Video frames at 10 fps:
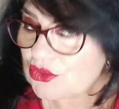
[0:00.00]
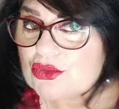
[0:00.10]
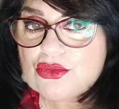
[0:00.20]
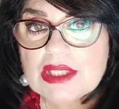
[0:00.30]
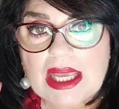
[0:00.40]

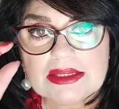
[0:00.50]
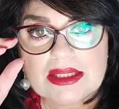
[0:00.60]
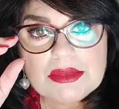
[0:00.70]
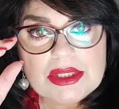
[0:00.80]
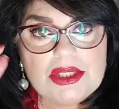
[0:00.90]

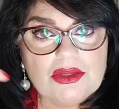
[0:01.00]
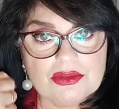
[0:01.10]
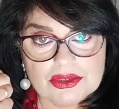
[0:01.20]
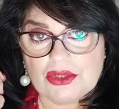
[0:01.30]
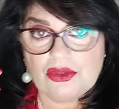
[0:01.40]
Scusatemi,
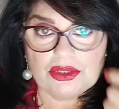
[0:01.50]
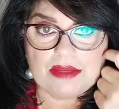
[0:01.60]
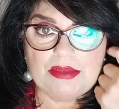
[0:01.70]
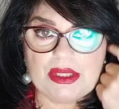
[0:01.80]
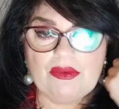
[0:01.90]
io sono
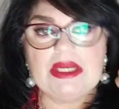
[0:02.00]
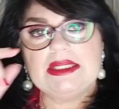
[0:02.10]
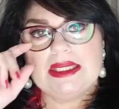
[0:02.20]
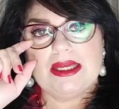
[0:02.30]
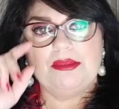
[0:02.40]
sempre quella
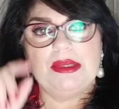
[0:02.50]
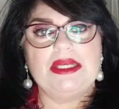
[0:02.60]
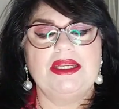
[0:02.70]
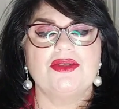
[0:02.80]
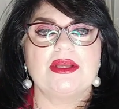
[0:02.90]
dei
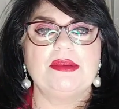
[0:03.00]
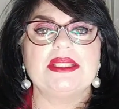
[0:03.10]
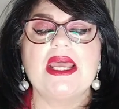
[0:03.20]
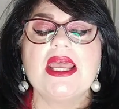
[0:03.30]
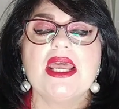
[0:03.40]
capelli, lo sapete.